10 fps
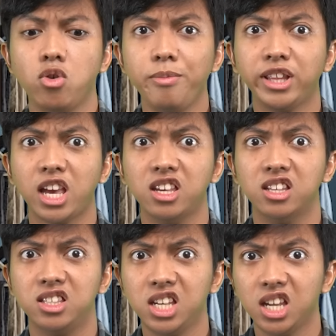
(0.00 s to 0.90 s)
gue minta
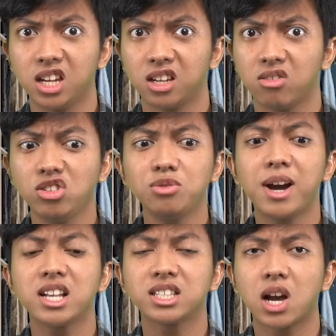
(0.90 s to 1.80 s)
izin? Gue cuma
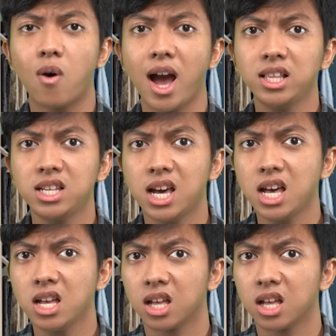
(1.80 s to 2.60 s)
ngasih tahu aja